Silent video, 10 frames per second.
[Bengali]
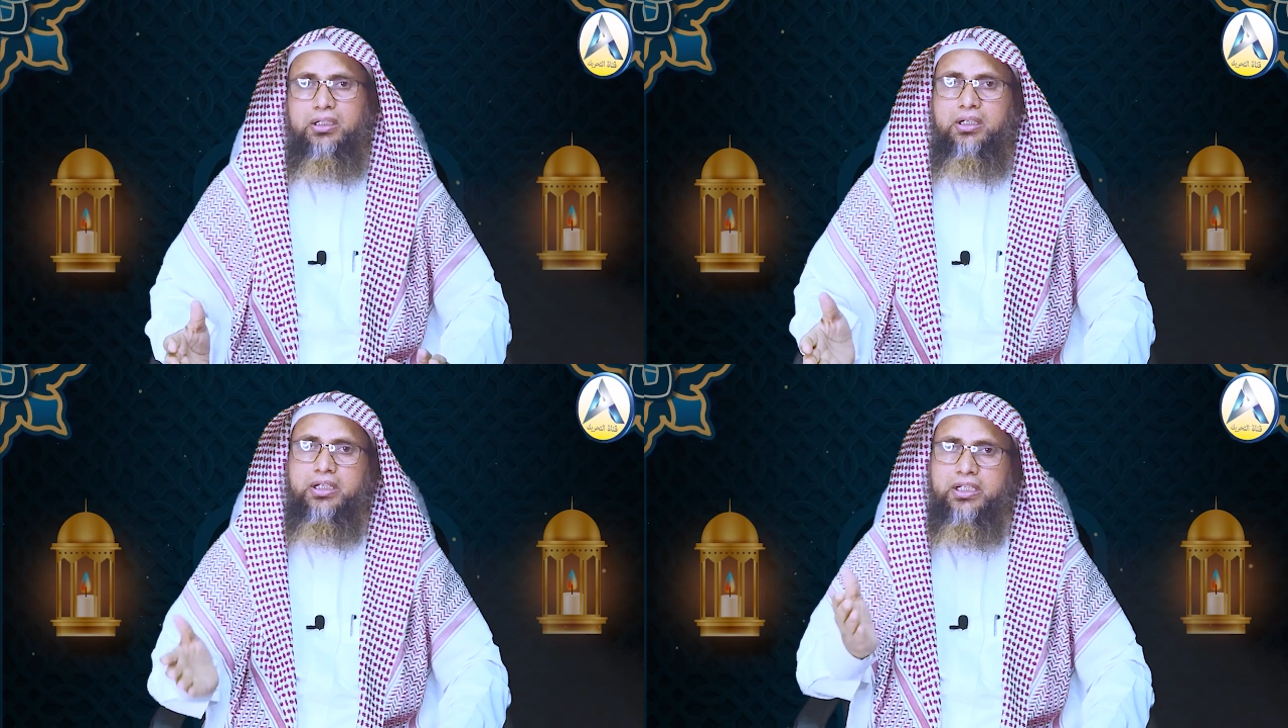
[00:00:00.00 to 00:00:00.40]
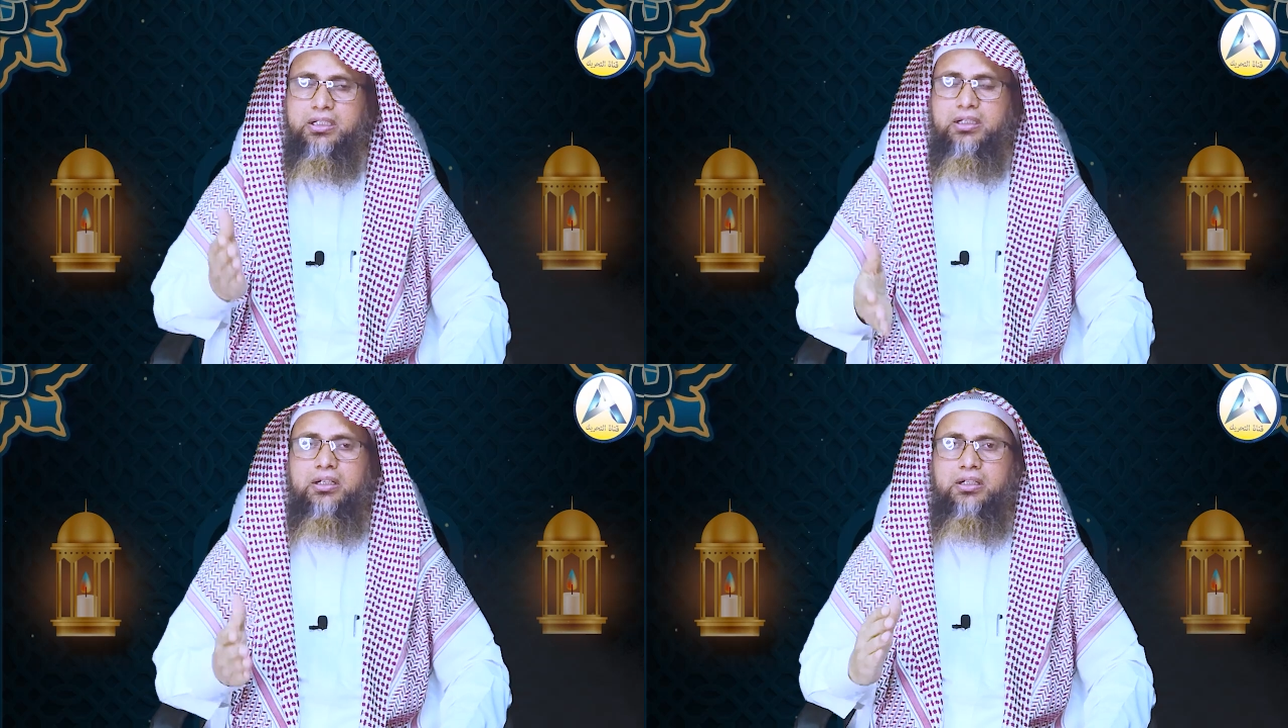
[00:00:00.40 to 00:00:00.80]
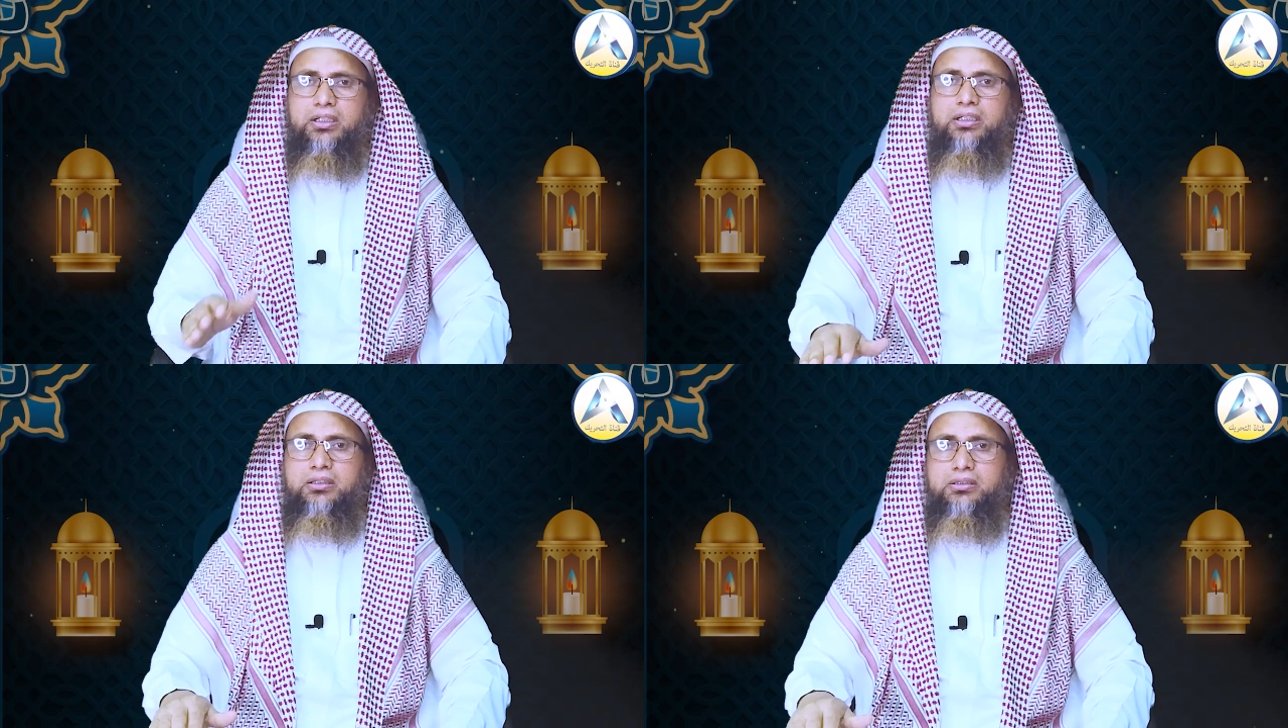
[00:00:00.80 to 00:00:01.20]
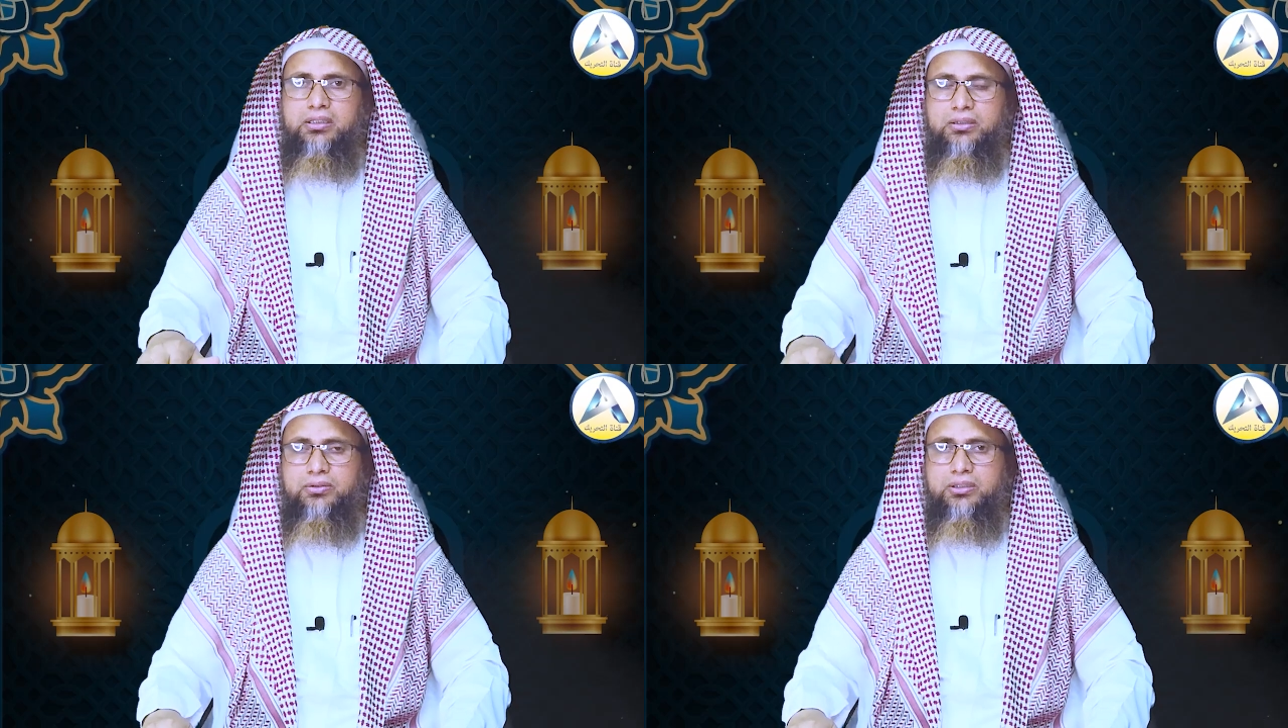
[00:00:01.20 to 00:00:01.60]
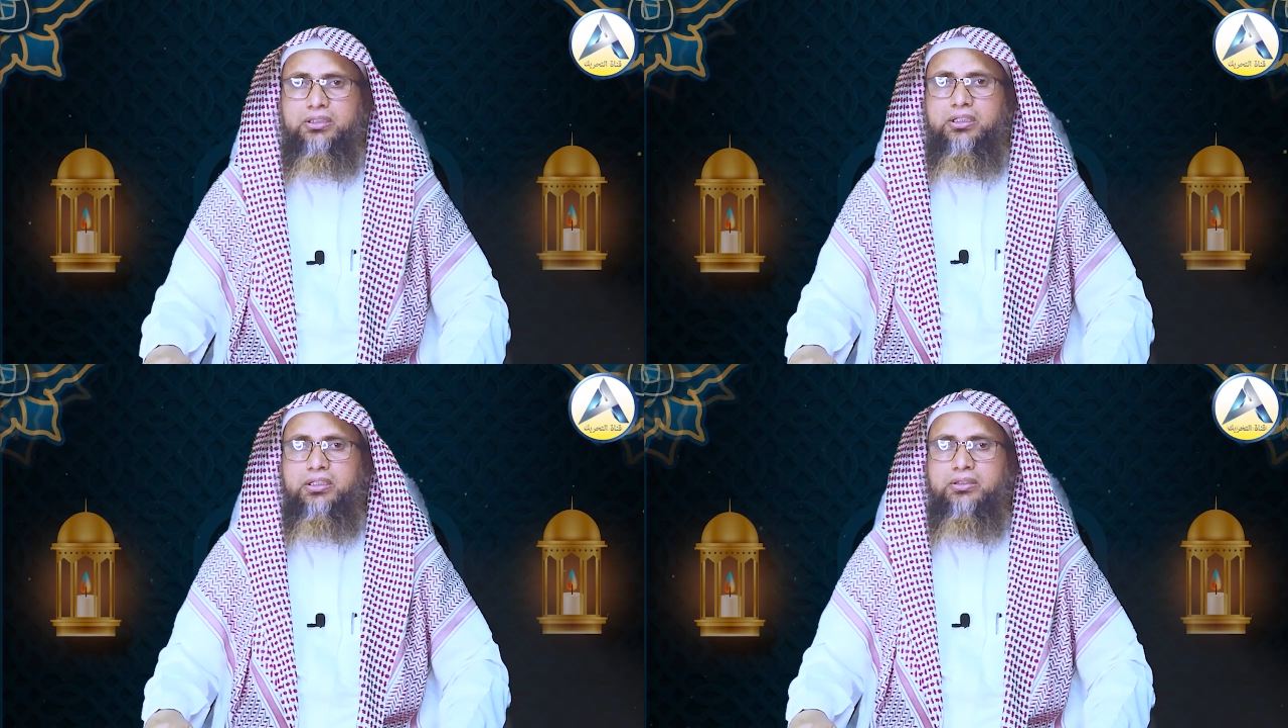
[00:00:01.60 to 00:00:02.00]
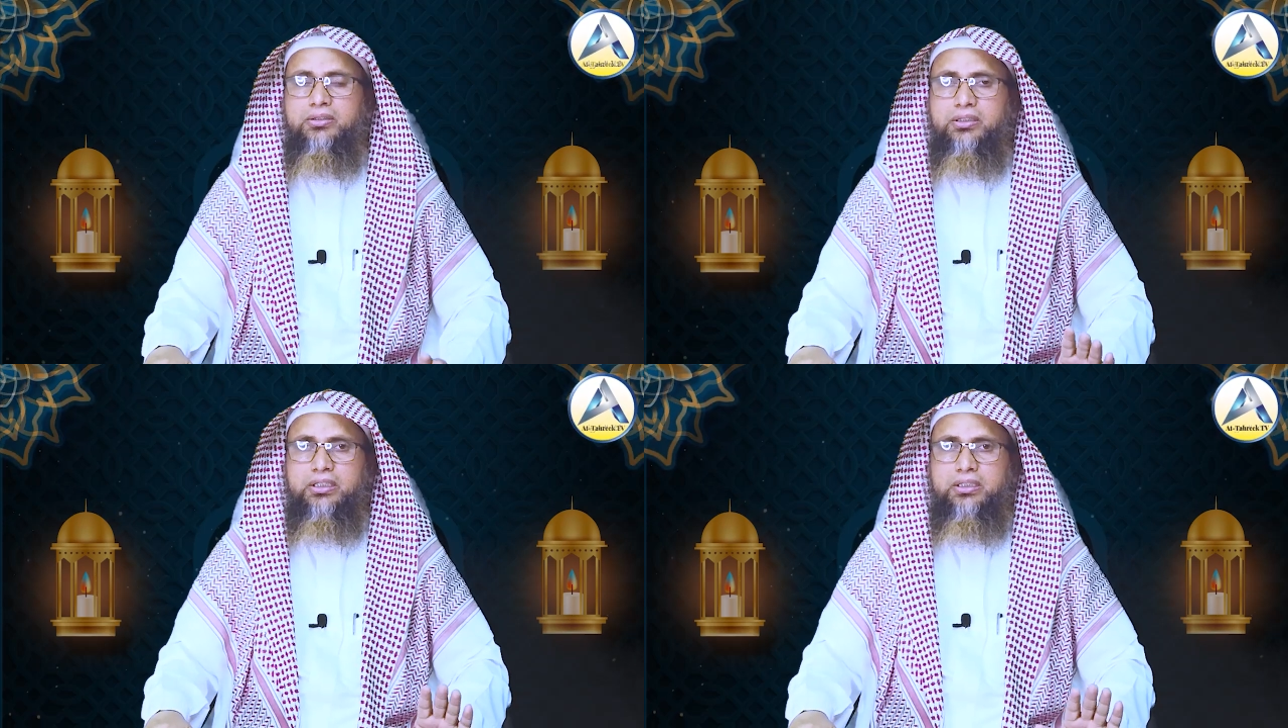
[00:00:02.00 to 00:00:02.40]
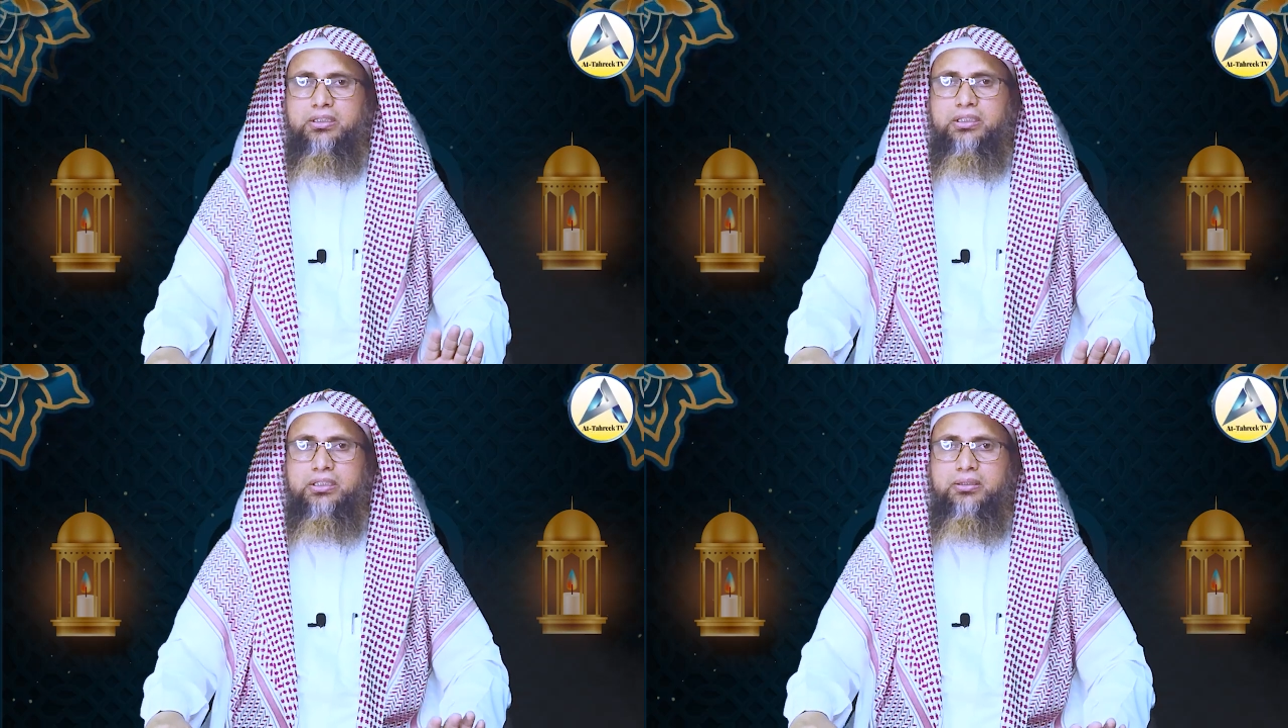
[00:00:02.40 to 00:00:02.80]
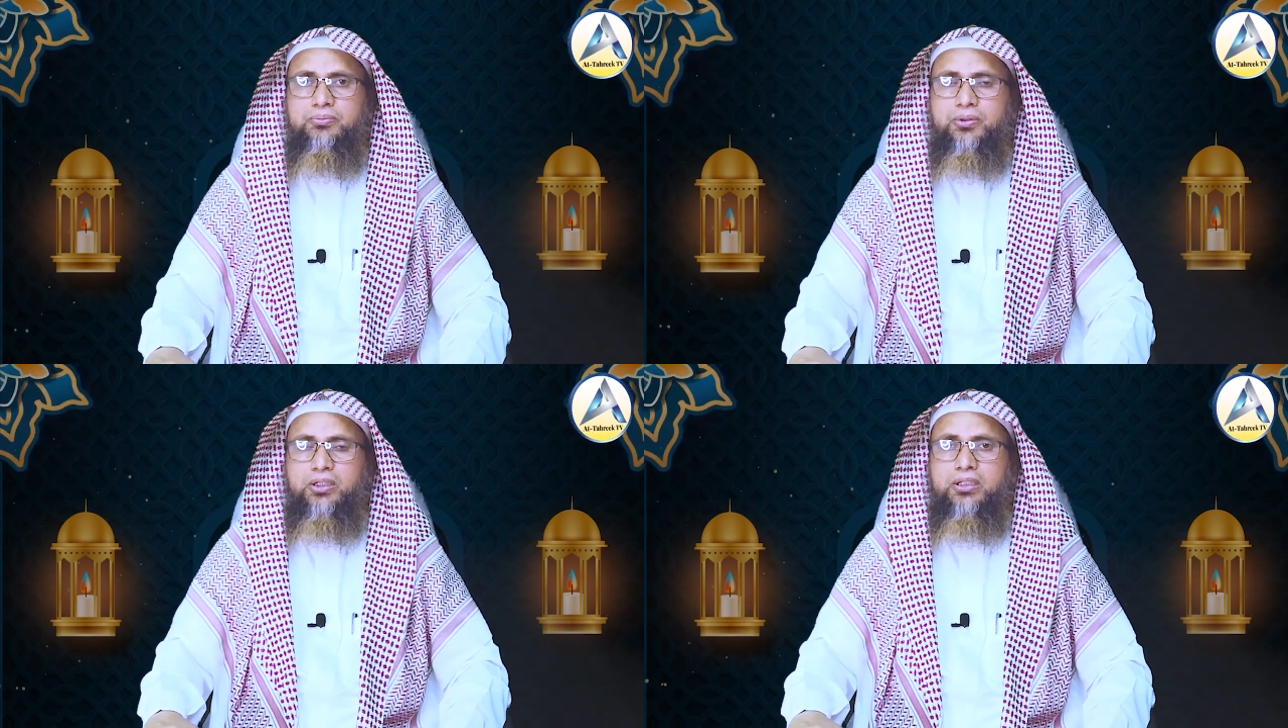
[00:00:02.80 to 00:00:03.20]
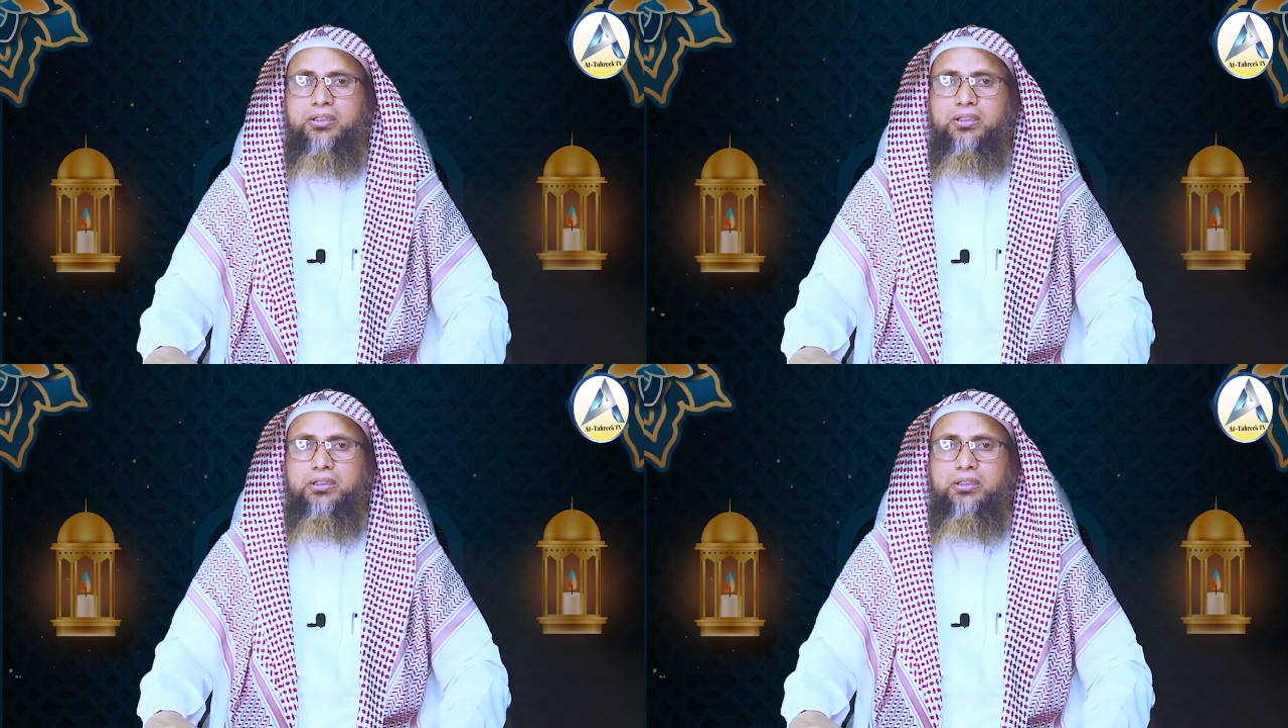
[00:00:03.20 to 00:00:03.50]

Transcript: আর এই কান্নাটাই তারা করেছিলেন এটা এটা এটার পরে